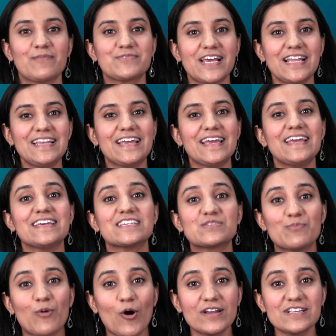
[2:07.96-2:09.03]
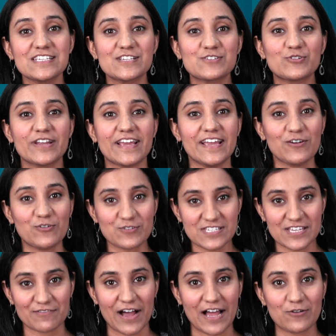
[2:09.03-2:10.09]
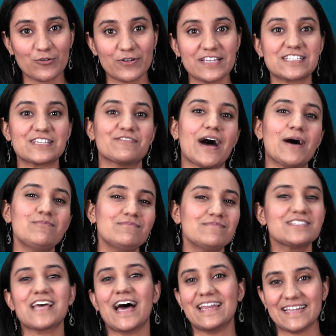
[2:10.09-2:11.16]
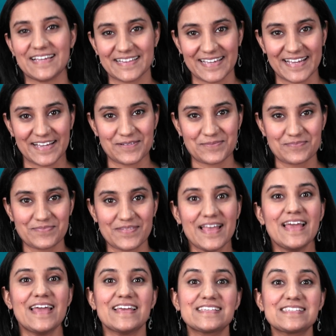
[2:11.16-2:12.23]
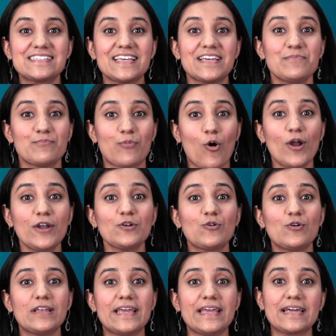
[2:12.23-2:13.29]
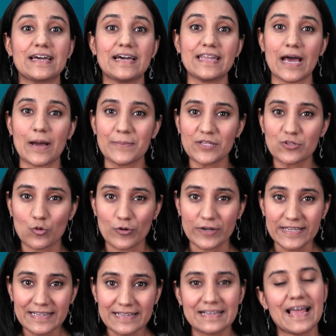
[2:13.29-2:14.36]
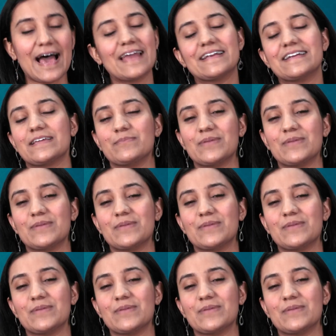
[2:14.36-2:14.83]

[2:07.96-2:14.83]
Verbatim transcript: अब चलिए इस बॉन्ड से जुड़े कुछ सवालों के जवाब जान लेते हैं इससे बॉन्ड को लेकर हमें थोड़ी क्लैरिटी